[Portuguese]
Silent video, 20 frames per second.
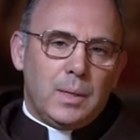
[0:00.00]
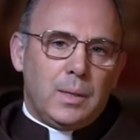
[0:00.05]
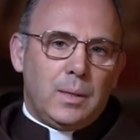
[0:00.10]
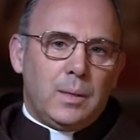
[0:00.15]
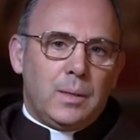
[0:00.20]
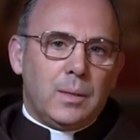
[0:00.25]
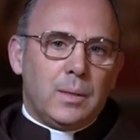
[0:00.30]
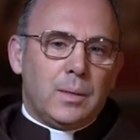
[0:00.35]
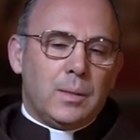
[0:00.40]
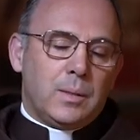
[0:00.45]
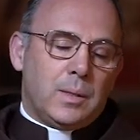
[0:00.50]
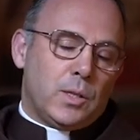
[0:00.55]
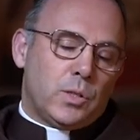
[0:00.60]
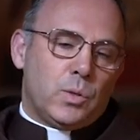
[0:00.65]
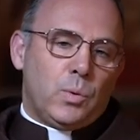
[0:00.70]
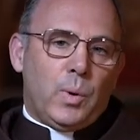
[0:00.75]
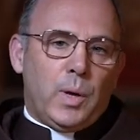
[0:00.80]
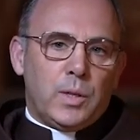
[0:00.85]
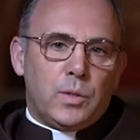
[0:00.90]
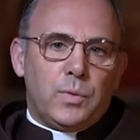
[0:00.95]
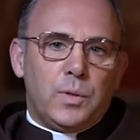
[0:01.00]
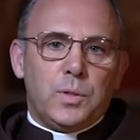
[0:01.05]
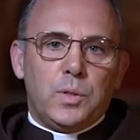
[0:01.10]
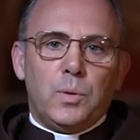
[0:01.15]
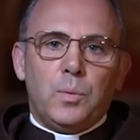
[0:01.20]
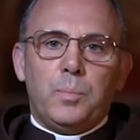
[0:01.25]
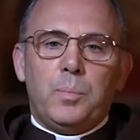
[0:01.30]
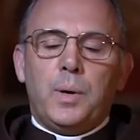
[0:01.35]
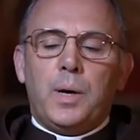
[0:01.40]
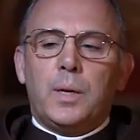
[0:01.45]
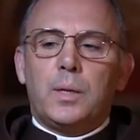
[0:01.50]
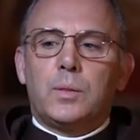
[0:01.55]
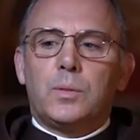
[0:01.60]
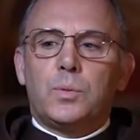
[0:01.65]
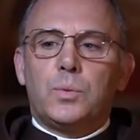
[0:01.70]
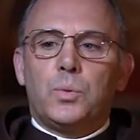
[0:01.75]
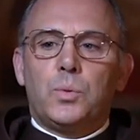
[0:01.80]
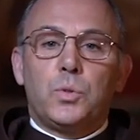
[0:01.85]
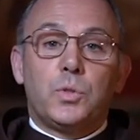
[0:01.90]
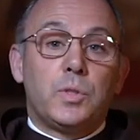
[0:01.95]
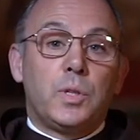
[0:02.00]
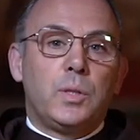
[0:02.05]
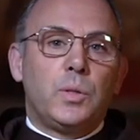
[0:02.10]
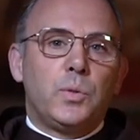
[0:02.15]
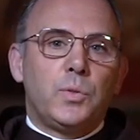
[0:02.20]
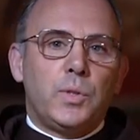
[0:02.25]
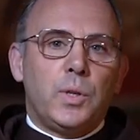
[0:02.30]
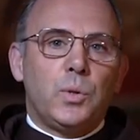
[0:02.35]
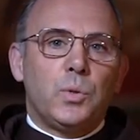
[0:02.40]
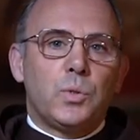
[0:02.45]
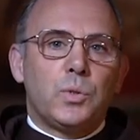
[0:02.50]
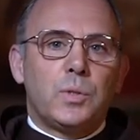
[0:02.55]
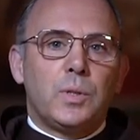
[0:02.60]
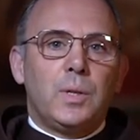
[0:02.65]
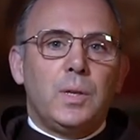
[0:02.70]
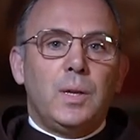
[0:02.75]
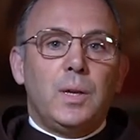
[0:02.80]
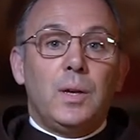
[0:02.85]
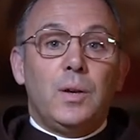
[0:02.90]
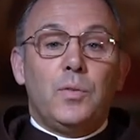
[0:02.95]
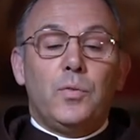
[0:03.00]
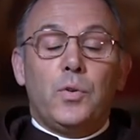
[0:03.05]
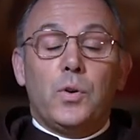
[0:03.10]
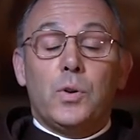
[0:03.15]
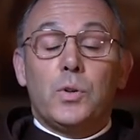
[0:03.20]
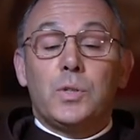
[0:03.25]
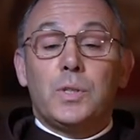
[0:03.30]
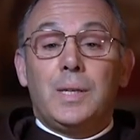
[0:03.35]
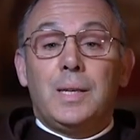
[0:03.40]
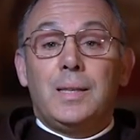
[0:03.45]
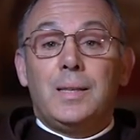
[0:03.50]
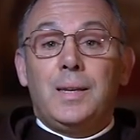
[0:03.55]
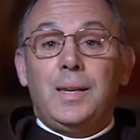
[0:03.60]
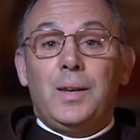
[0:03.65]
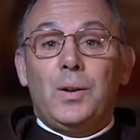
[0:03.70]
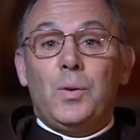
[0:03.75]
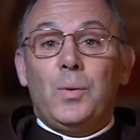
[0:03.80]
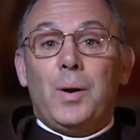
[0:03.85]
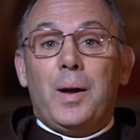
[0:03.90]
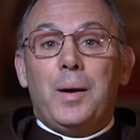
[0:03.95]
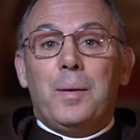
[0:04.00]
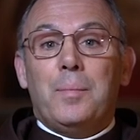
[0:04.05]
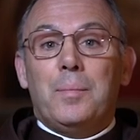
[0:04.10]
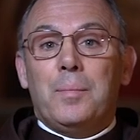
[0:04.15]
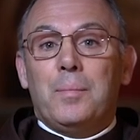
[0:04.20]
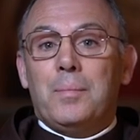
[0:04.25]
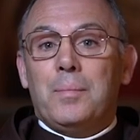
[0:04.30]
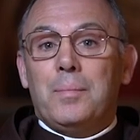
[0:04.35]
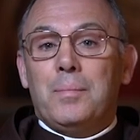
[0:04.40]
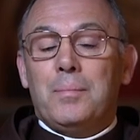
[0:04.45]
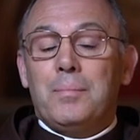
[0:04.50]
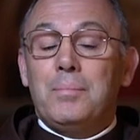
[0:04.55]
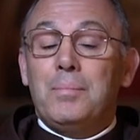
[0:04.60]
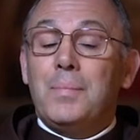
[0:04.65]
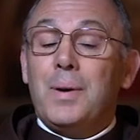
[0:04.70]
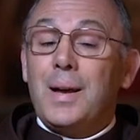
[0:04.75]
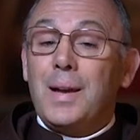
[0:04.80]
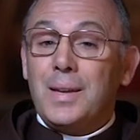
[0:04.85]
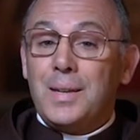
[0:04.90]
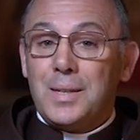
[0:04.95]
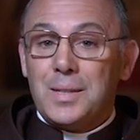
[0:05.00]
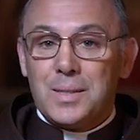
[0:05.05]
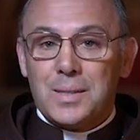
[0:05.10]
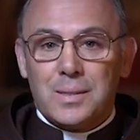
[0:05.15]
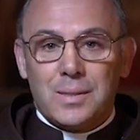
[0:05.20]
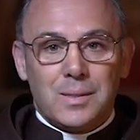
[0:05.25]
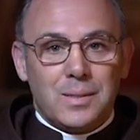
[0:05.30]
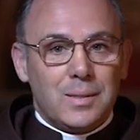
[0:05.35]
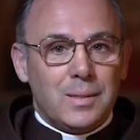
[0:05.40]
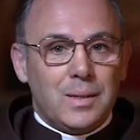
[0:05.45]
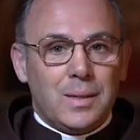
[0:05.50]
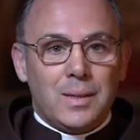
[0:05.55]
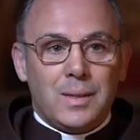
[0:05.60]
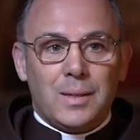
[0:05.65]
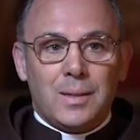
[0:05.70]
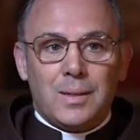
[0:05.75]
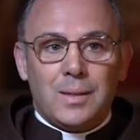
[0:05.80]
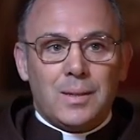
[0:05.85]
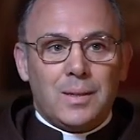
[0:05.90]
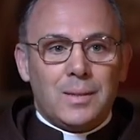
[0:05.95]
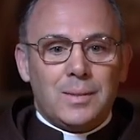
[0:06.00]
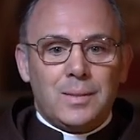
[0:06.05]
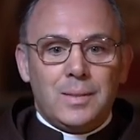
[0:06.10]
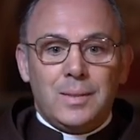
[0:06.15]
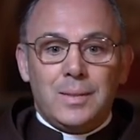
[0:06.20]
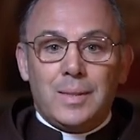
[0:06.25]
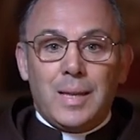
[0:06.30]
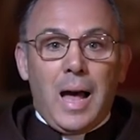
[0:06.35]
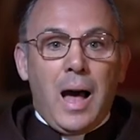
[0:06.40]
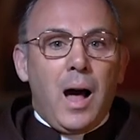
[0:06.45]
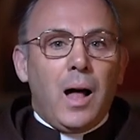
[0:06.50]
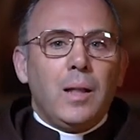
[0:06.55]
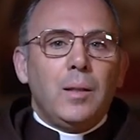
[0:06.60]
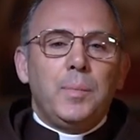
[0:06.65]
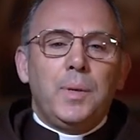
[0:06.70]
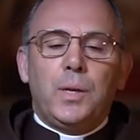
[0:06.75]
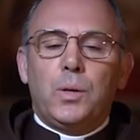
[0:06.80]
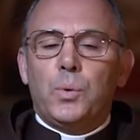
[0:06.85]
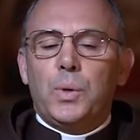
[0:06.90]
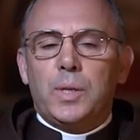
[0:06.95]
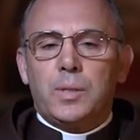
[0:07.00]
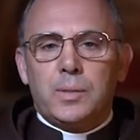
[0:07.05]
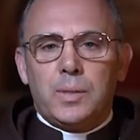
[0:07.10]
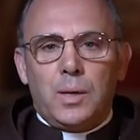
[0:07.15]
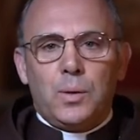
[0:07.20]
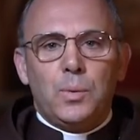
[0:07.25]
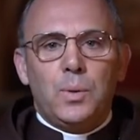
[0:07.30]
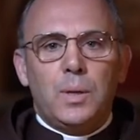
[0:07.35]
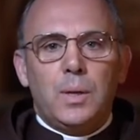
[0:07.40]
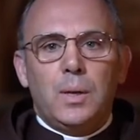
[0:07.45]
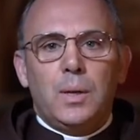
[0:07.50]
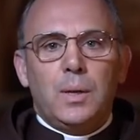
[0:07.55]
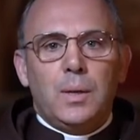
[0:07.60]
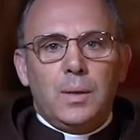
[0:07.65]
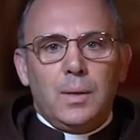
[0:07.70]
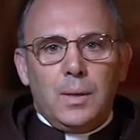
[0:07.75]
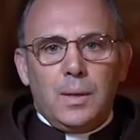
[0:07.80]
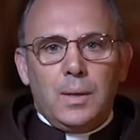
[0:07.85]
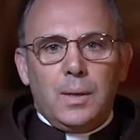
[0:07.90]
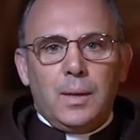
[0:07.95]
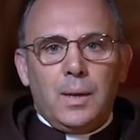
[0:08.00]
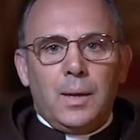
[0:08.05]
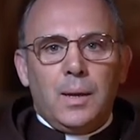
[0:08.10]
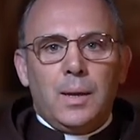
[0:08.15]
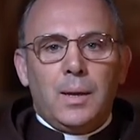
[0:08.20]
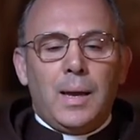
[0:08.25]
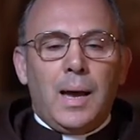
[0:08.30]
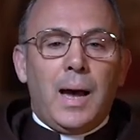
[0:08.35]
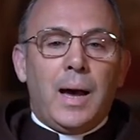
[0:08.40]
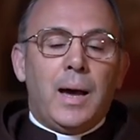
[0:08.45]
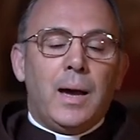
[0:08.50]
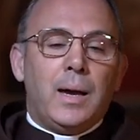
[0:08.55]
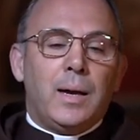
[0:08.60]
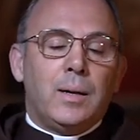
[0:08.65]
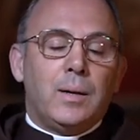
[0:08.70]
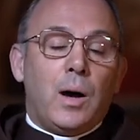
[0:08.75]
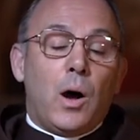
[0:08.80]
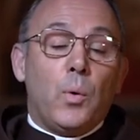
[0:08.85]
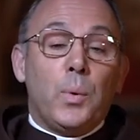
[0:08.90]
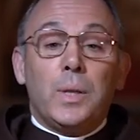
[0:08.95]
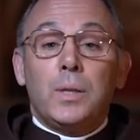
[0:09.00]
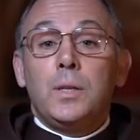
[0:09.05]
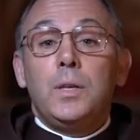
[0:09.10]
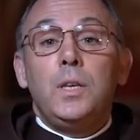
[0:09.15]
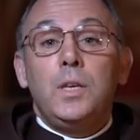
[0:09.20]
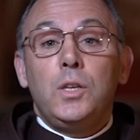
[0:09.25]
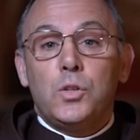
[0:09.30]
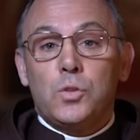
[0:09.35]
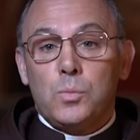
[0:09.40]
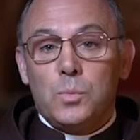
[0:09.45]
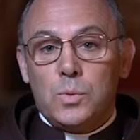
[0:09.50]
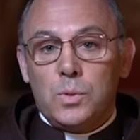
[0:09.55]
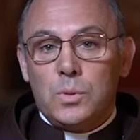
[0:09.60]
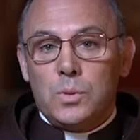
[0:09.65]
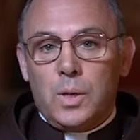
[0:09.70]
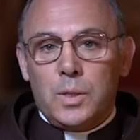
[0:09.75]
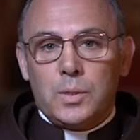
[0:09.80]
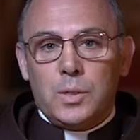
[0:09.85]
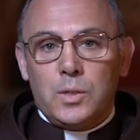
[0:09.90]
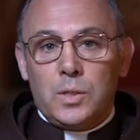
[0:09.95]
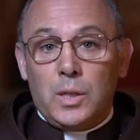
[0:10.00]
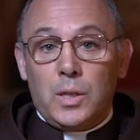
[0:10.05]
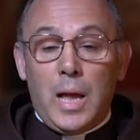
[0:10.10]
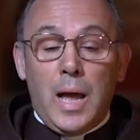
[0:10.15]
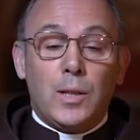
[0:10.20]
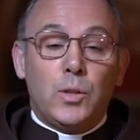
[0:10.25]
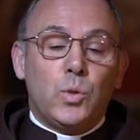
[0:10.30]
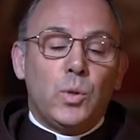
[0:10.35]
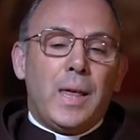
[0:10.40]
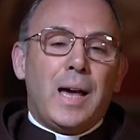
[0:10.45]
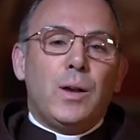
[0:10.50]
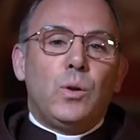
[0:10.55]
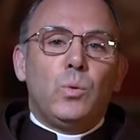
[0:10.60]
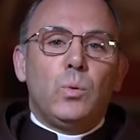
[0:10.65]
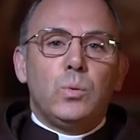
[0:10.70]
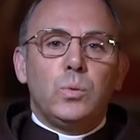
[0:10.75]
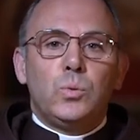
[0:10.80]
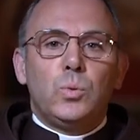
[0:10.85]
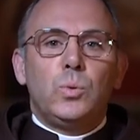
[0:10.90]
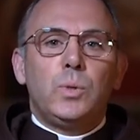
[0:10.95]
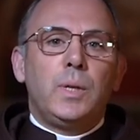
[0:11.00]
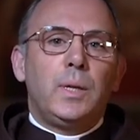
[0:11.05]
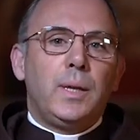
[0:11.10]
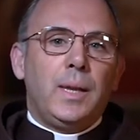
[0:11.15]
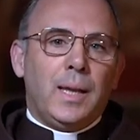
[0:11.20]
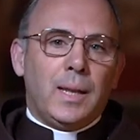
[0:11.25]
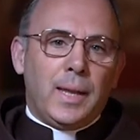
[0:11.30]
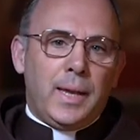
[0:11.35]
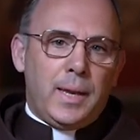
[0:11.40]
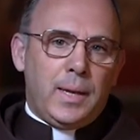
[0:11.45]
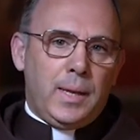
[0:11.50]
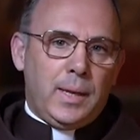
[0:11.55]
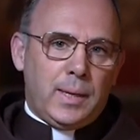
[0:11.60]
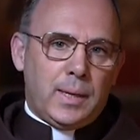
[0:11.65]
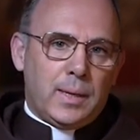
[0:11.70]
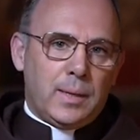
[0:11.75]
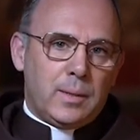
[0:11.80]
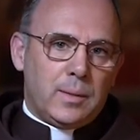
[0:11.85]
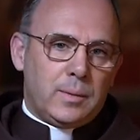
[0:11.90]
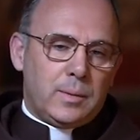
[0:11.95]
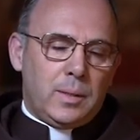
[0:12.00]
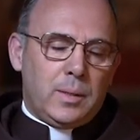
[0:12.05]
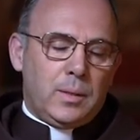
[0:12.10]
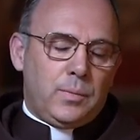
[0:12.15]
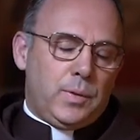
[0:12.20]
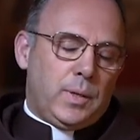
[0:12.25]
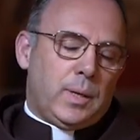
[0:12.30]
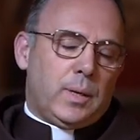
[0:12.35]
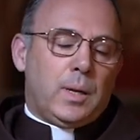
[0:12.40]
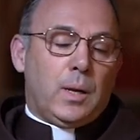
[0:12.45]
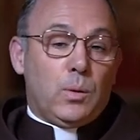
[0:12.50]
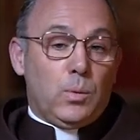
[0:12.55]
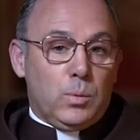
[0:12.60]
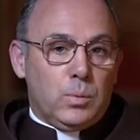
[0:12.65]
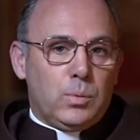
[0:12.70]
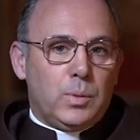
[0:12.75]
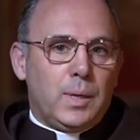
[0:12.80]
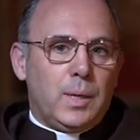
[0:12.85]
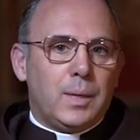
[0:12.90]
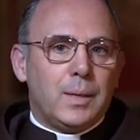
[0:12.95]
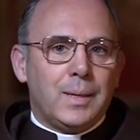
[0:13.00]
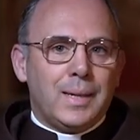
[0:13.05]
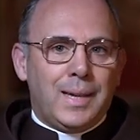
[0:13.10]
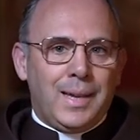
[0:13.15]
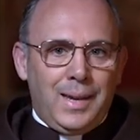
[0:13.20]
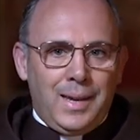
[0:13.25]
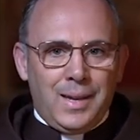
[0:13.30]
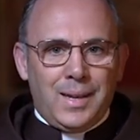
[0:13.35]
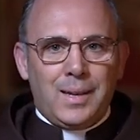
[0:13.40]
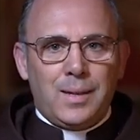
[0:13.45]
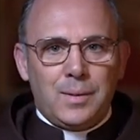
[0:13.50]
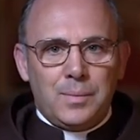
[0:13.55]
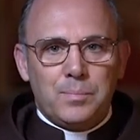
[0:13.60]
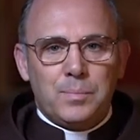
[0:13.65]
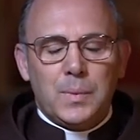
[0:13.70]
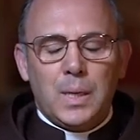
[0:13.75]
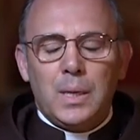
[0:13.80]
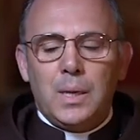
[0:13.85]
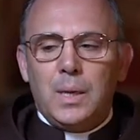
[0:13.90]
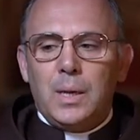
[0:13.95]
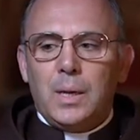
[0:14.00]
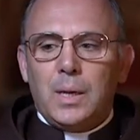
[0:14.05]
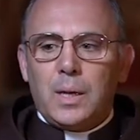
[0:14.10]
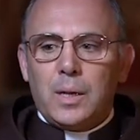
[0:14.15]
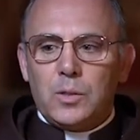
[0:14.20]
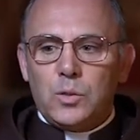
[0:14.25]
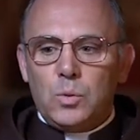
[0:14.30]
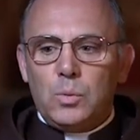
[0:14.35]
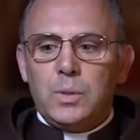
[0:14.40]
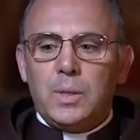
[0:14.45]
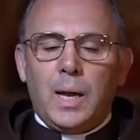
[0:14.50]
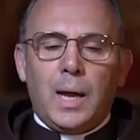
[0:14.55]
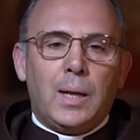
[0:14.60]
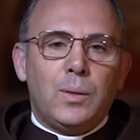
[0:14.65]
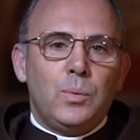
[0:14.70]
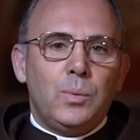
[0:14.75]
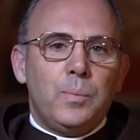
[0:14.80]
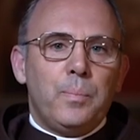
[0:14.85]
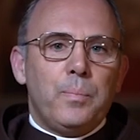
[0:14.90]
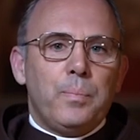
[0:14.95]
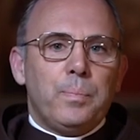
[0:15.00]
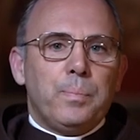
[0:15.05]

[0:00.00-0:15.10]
que, das quais faziam parte os saduceus, foram os que aderiram mais uh, assim, de alma e coração uh, ao helenismo, ou seja, a toda a cultura helénica, que significa a cultura grega. Resultado,